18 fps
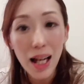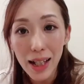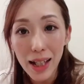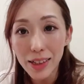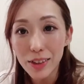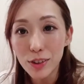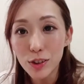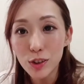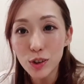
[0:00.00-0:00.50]
は
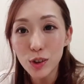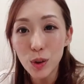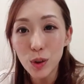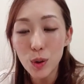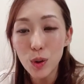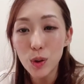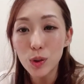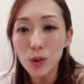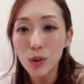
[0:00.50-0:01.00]
い
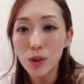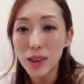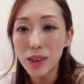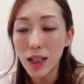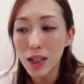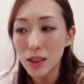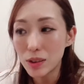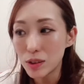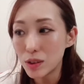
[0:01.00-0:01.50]
フードコート
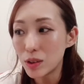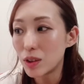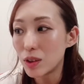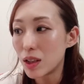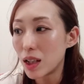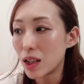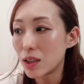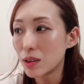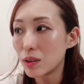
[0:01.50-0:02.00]
にある
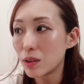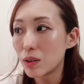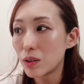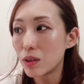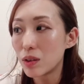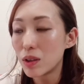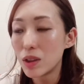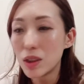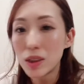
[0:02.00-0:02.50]
あ
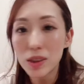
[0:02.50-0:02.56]
の